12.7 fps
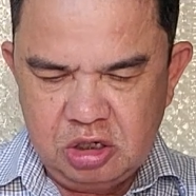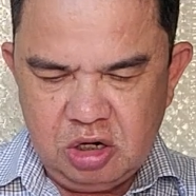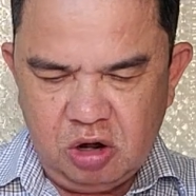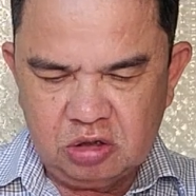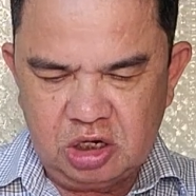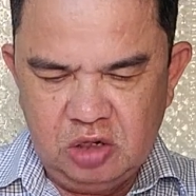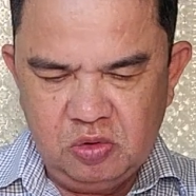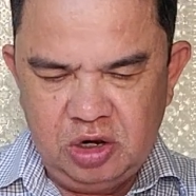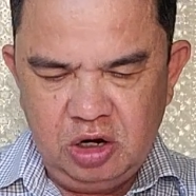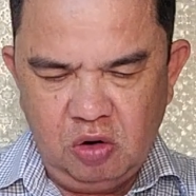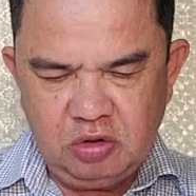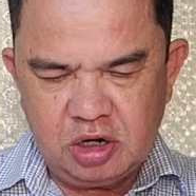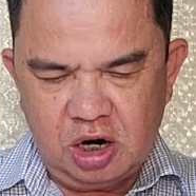trưởng đoàn thiện
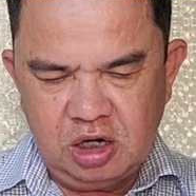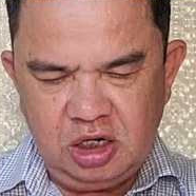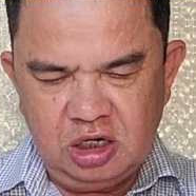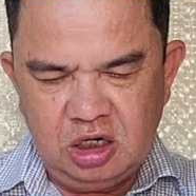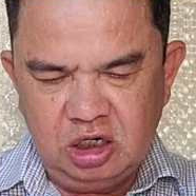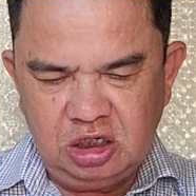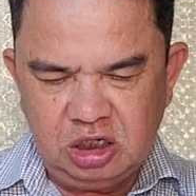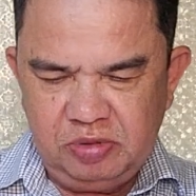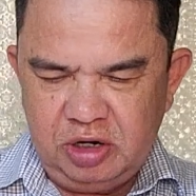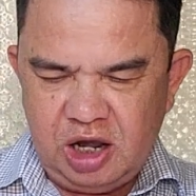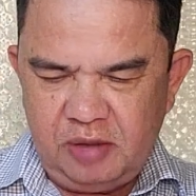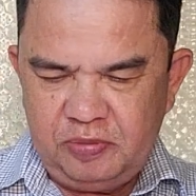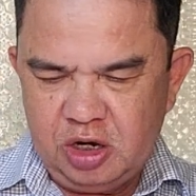nguyện hỗ trợ gia đình liệt sĩ
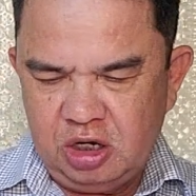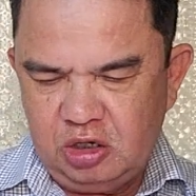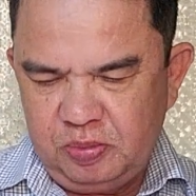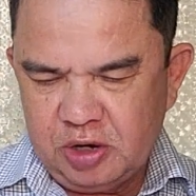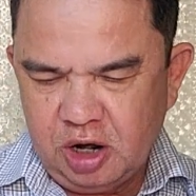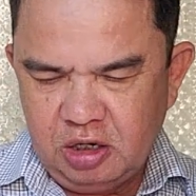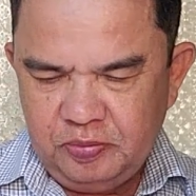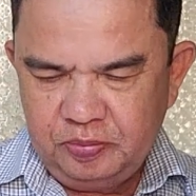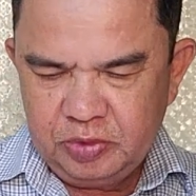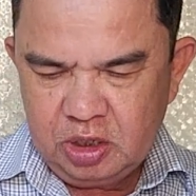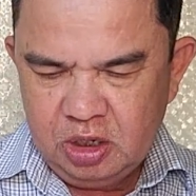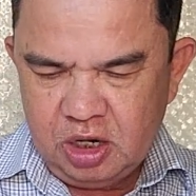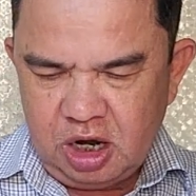phía Nam nhờ giúp đỡ.
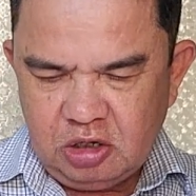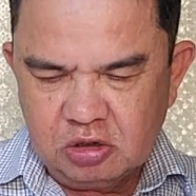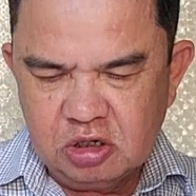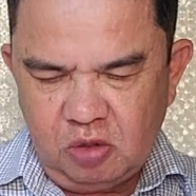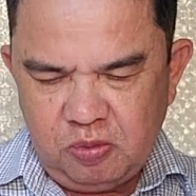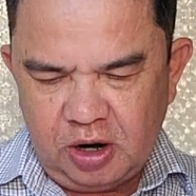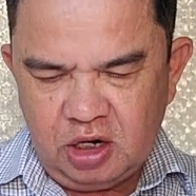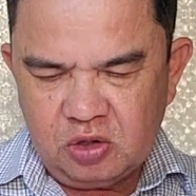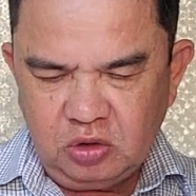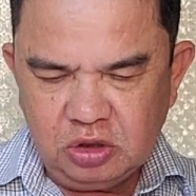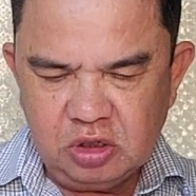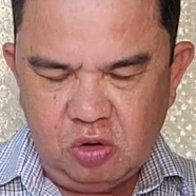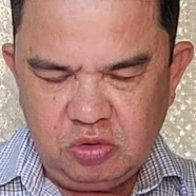Anh Cường không phải
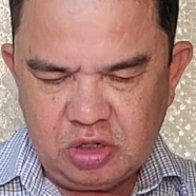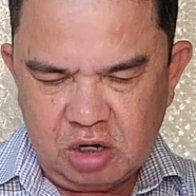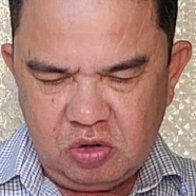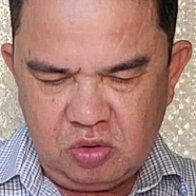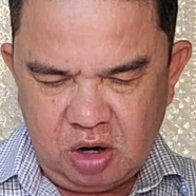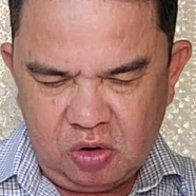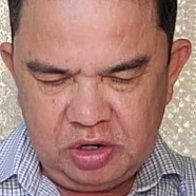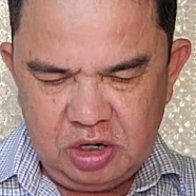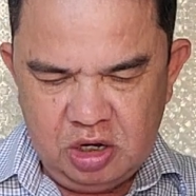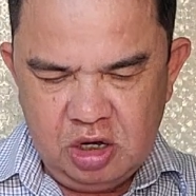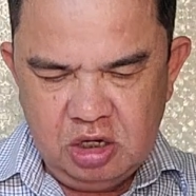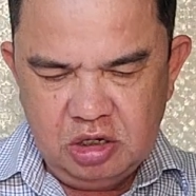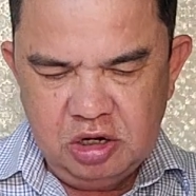là đối tượng hỗ trợ của
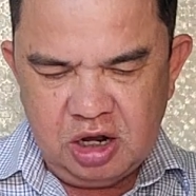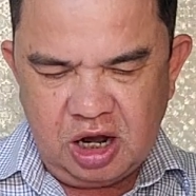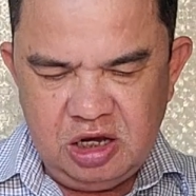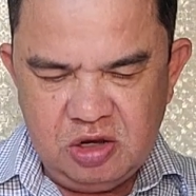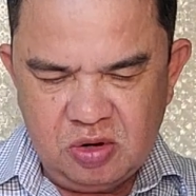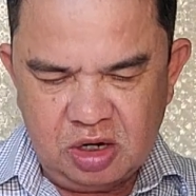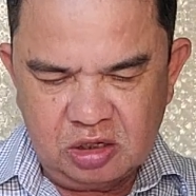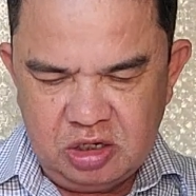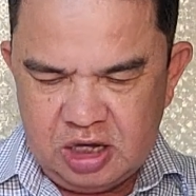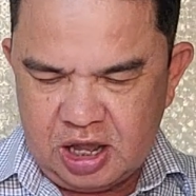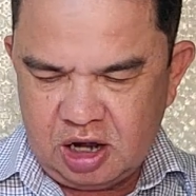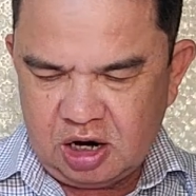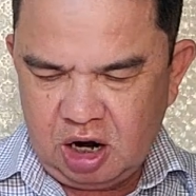hội, nhưng anh nhiều lần
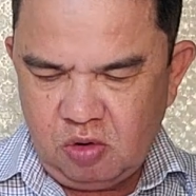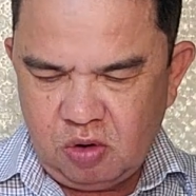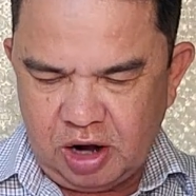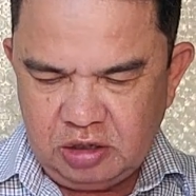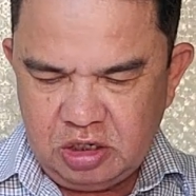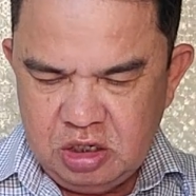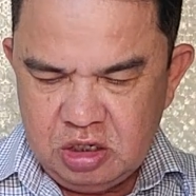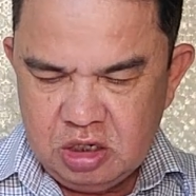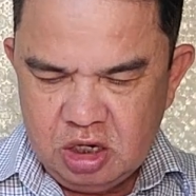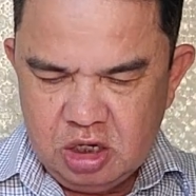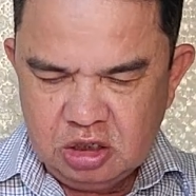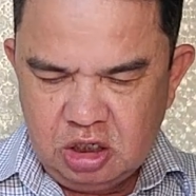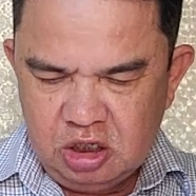đến nhà khẩn khoản thiên
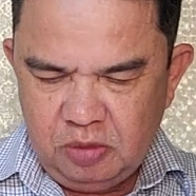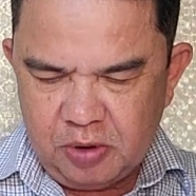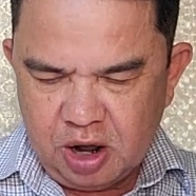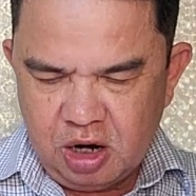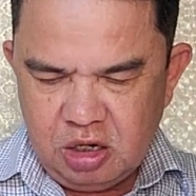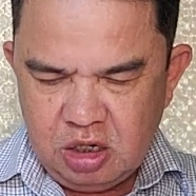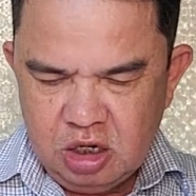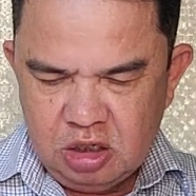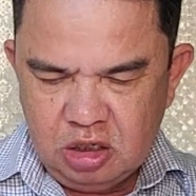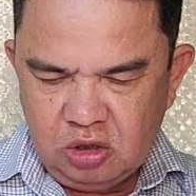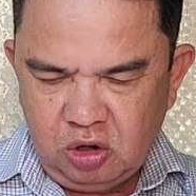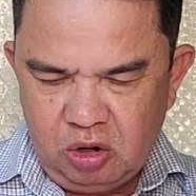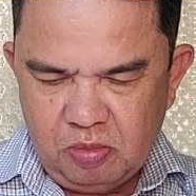xin giúp đỡ
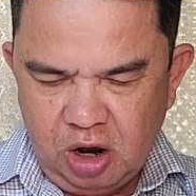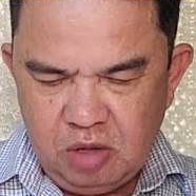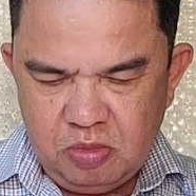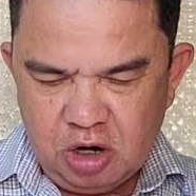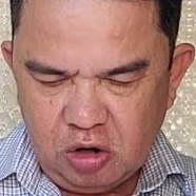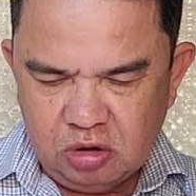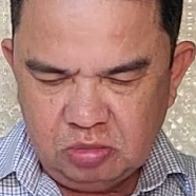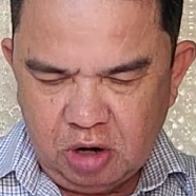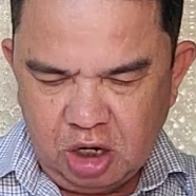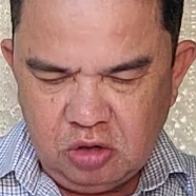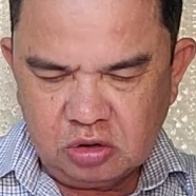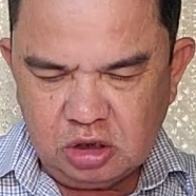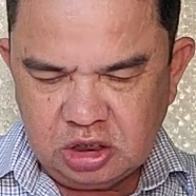nên tôi mở hồ,
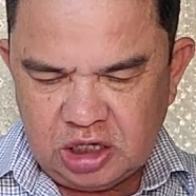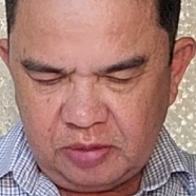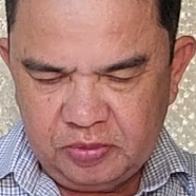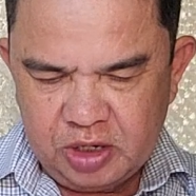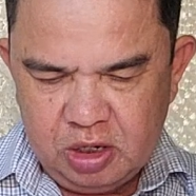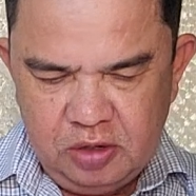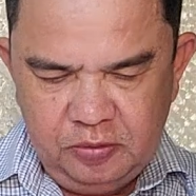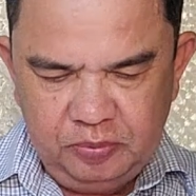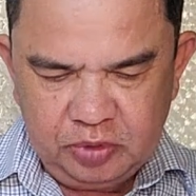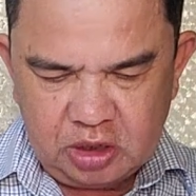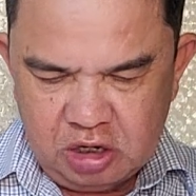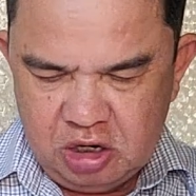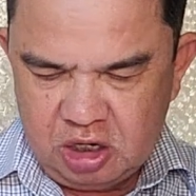mở hồ sơ xem
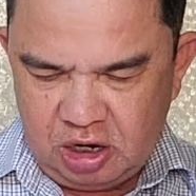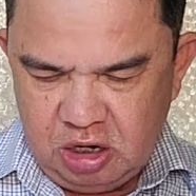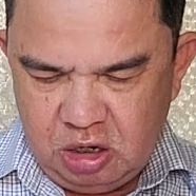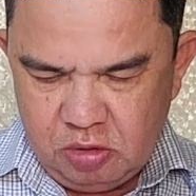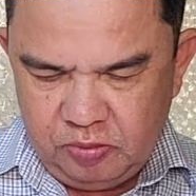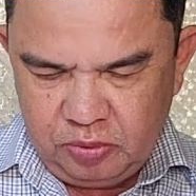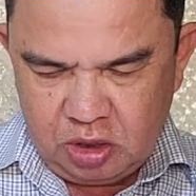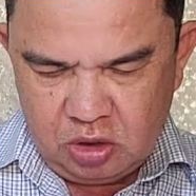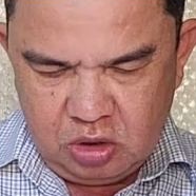thì thấy